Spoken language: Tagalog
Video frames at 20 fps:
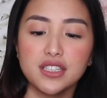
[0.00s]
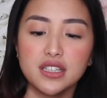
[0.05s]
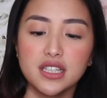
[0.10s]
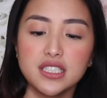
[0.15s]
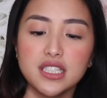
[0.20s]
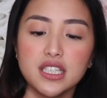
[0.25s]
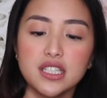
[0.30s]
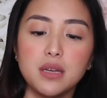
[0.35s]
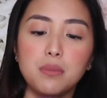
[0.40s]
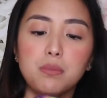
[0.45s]

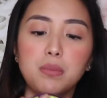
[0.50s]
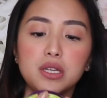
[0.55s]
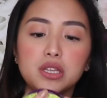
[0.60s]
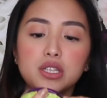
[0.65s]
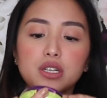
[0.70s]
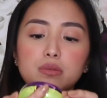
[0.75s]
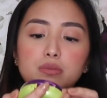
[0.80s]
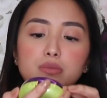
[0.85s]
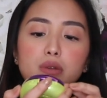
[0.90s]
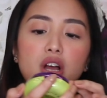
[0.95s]
This is a
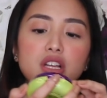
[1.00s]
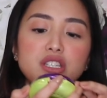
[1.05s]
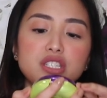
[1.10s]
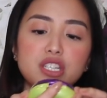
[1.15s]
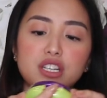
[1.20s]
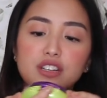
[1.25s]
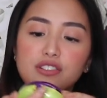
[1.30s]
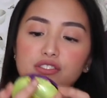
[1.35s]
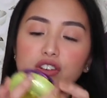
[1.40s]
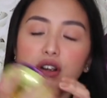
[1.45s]
butter
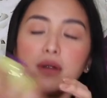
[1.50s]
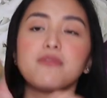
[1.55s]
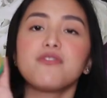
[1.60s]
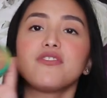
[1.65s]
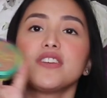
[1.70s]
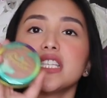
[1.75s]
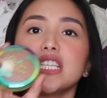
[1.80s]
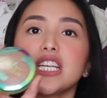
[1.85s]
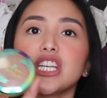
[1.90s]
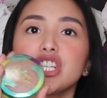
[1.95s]
bronzer from
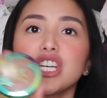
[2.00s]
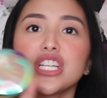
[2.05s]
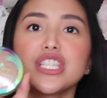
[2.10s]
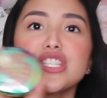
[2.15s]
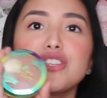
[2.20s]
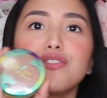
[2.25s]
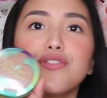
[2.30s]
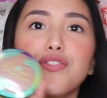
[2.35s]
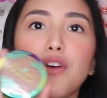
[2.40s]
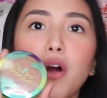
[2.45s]

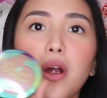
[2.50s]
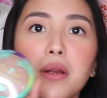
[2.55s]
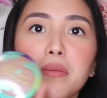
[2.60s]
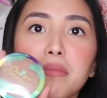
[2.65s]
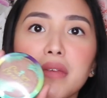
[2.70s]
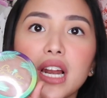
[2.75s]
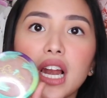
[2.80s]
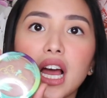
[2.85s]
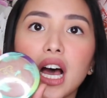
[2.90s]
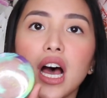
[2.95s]
Physicians
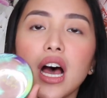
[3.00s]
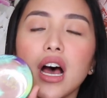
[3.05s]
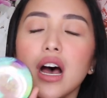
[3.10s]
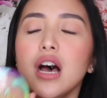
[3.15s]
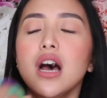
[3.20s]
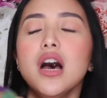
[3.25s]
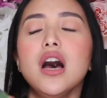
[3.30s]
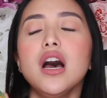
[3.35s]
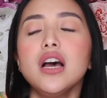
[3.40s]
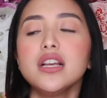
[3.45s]
Formula.
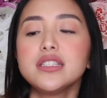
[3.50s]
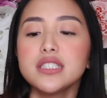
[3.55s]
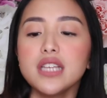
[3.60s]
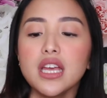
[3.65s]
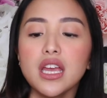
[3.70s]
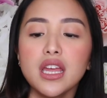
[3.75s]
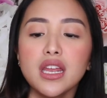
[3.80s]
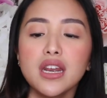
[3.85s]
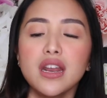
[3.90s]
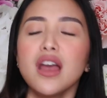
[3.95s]
As
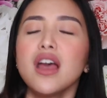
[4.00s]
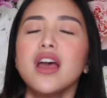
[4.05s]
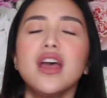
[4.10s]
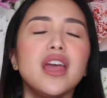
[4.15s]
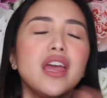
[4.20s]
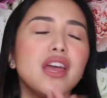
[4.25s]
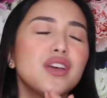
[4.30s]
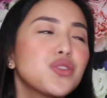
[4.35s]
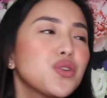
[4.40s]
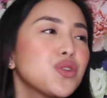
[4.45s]
in,
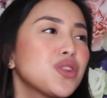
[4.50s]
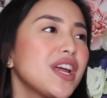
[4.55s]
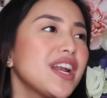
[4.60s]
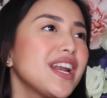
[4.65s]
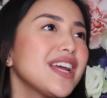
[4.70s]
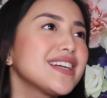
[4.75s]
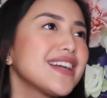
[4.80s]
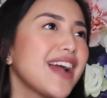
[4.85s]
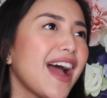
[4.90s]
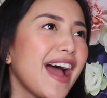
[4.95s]
ito
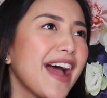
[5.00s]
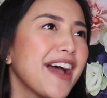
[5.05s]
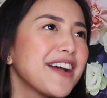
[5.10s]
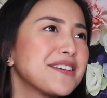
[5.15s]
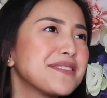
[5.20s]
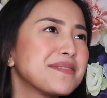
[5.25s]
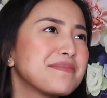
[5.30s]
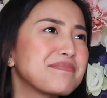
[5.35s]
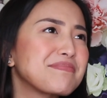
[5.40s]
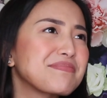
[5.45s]

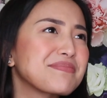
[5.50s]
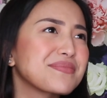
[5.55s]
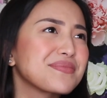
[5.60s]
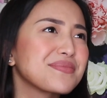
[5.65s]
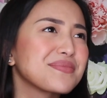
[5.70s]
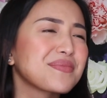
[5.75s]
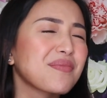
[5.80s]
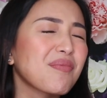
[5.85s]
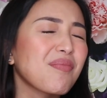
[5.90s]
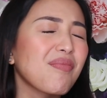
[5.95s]
talaga,
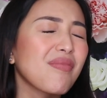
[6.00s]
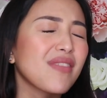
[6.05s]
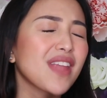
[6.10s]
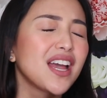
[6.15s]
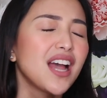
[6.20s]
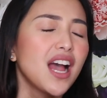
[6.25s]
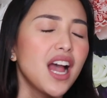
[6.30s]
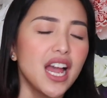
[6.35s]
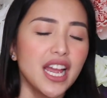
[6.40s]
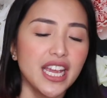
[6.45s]

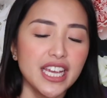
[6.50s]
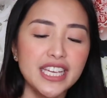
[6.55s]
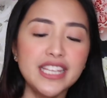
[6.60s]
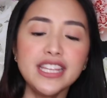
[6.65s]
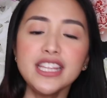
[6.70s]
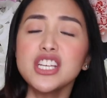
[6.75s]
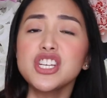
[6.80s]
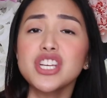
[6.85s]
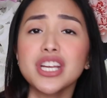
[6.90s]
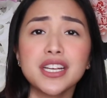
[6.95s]

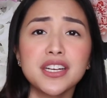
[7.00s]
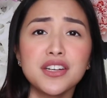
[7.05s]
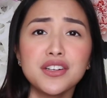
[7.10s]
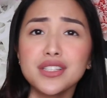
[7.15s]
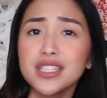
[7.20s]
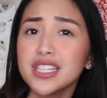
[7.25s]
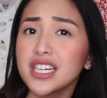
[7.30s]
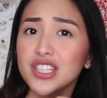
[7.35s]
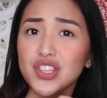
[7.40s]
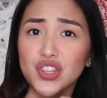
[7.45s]
hindi siya
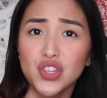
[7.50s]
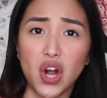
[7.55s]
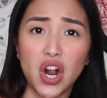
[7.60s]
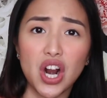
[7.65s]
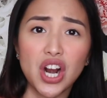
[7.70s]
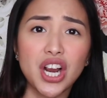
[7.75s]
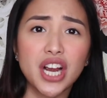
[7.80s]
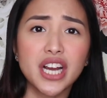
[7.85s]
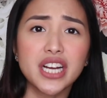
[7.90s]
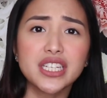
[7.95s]
ganun
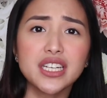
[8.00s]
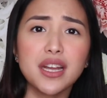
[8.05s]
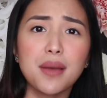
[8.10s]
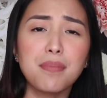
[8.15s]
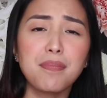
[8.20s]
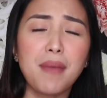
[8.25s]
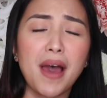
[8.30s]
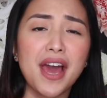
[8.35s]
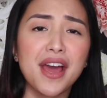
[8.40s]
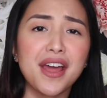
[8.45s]
ka-dark na
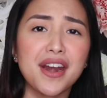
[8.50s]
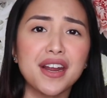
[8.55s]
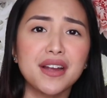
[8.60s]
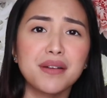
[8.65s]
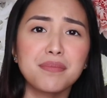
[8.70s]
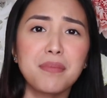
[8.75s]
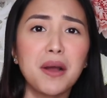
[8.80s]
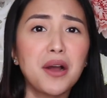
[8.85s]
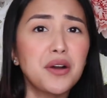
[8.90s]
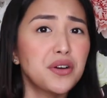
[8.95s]

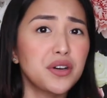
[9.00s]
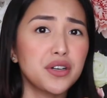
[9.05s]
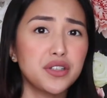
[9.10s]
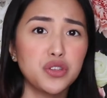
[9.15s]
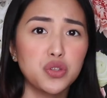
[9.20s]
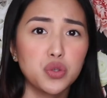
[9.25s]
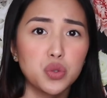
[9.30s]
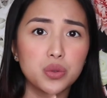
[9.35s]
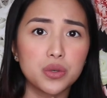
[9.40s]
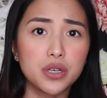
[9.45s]
parang
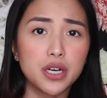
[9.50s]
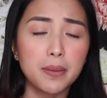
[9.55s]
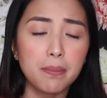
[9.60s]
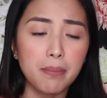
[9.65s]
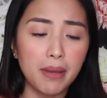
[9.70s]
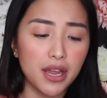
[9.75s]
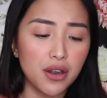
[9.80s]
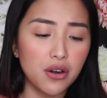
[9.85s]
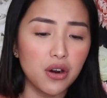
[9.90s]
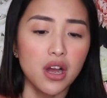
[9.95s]
pang-contour.
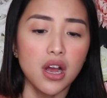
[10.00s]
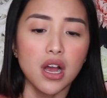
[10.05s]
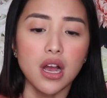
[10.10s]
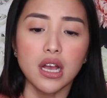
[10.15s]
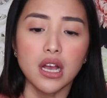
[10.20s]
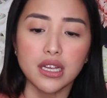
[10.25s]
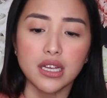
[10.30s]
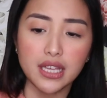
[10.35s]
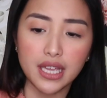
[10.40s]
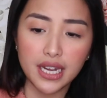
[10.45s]
Pero,
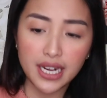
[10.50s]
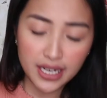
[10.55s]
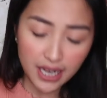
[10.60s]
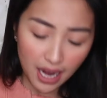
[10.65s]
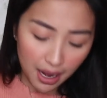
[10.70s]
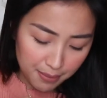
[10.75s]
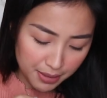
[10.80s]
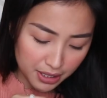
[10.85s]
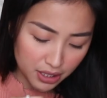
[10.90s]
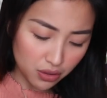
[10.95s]

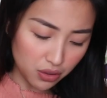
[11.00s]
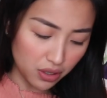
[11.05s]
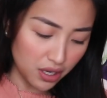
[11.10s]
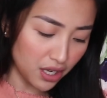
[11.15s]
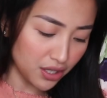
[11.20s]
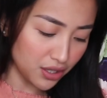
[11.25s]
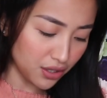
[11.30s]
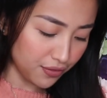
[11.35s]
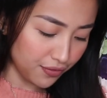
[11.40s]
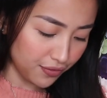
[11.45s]
ginagamit ko
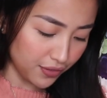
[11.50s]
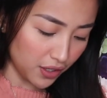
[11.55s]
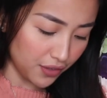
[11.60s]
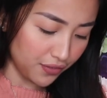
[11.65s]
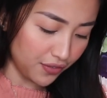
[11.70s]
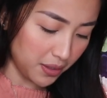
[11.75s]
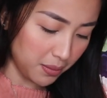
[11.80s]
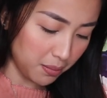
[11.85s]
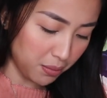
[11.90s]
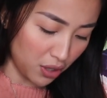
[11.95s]
lang yung
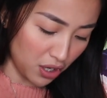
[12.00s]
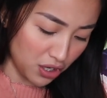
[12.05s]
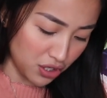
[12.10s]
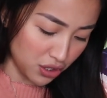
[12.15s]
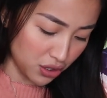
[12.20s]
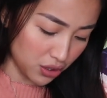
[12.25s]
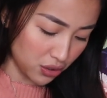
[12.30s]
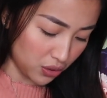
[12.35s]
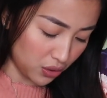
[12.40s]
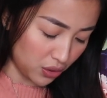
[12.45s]
fluffy
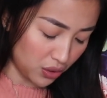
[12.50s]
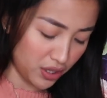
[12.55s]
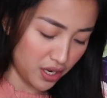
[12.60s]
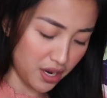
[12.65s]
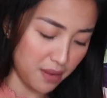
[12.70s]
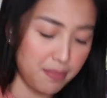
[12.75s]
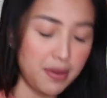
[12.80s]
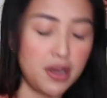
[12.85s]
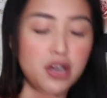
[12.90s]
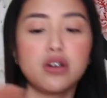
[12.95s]
brush ko
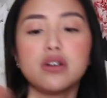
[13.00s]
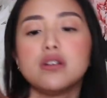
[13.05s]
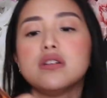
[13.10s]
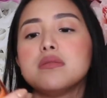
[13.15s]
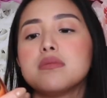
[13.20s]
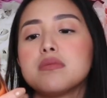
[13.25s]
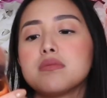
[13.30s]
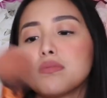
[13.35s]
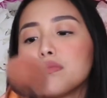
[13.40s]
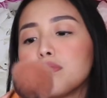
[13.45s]
na
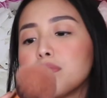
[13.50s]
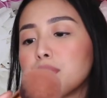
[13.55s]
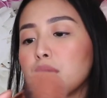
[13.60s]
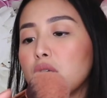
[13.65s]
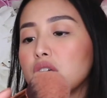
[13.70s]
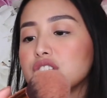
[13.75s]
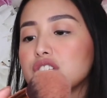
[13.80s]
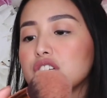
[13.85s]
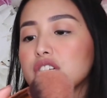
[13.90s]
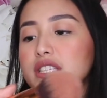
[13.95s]

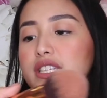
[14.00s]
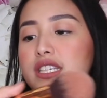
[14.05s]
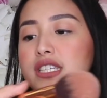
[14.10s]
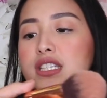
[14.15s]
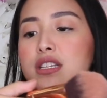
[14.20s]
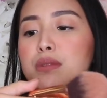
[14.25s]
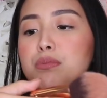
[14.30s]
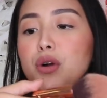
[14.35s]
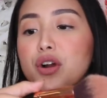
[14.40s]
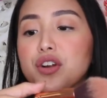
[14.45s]
pang-bronzer.
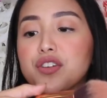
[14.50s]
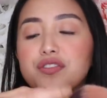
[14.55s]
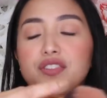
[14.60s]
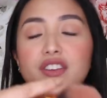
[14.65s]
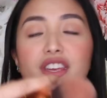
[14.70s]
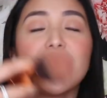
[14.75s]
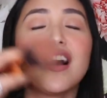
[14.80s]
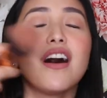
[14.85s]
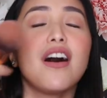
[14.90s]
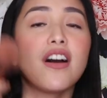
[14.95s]
This is the
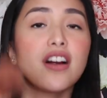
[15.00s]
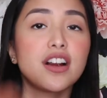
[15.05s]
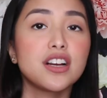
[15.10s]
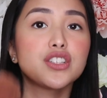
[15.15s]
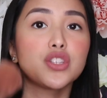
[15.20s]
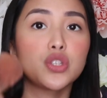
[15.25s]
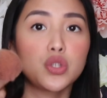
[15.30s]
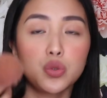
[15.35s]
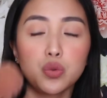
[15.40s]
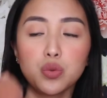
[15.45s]
Morphe
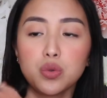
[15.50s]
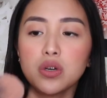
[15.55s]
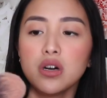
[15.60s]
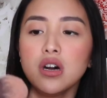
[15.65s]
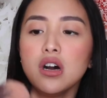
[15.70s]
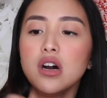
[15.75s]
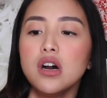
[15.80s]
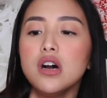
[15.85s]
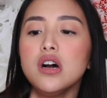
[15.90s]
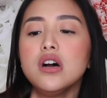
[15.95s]
R2
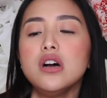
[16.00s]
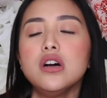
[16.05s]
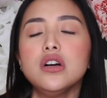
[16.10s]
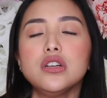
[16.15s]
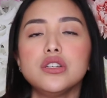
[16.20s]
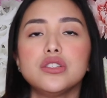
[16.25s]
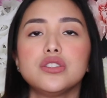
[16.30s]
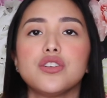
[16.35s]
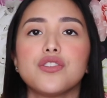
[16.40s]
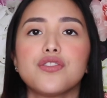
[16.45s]

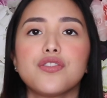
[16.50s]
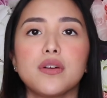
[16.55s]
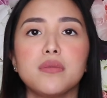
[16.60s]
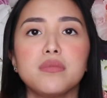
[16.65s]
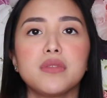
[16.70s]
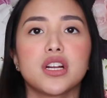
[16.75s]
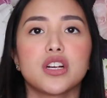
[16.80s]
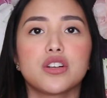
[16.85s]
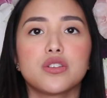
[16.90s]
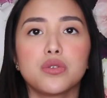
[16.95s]
So,
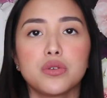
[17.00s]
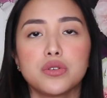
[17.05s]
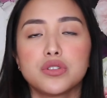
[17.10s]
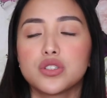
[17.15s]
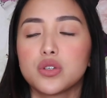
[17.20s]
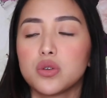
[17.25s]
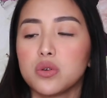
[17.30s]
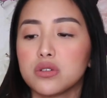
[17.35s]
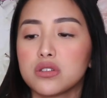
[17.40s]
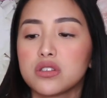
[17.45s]
from their
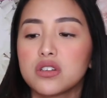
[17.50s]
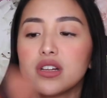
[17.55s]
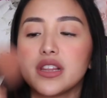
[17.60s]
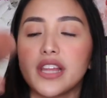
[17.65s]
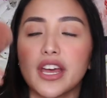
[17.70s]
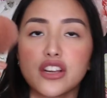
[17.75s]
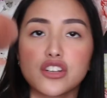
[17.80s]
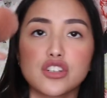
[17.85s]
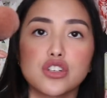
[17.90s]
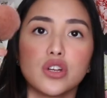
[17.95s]
rose gold
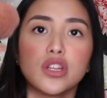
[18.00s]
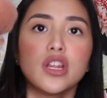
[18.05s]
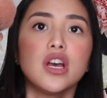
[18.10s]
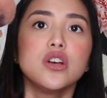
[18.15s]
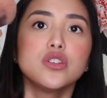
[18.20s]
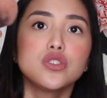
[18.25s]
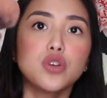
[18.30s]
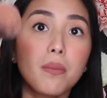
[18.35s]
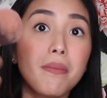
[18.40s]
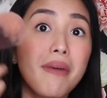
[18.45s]
collection.
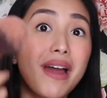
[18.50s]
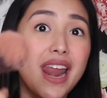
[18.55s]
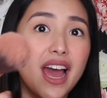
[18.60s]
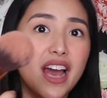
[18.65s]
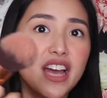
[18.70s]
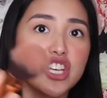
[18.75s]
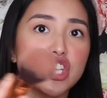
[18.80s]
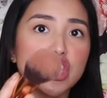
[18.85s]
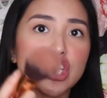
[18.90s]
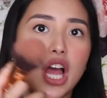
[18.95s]
So,
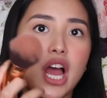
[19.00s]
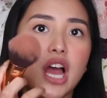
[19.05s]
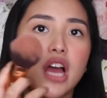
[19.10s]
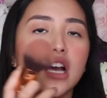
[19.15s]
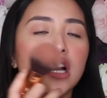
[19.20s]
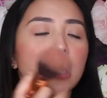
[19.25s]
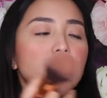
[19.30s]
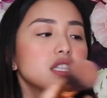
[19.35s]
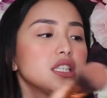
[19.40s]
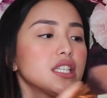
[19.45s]
malaki siya.
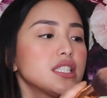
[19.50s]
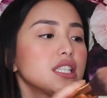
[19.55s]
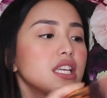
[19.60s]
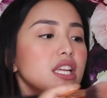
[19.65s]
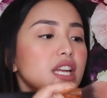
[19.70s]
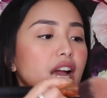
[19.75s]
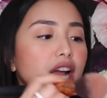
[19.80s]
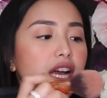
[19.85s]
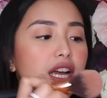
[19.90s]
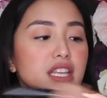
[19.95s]
Tapos,
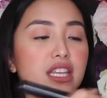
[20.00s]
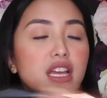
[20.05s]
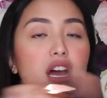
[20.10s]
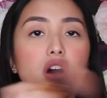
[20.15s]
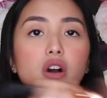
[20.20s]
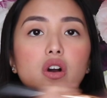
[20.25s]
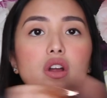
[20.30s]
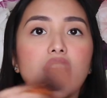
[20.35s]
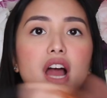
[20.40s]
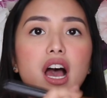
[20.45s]

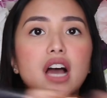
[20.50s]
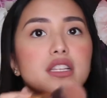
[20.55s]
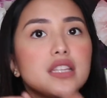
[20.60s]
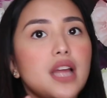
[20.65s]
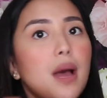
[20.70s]
ginaganyan ko lang.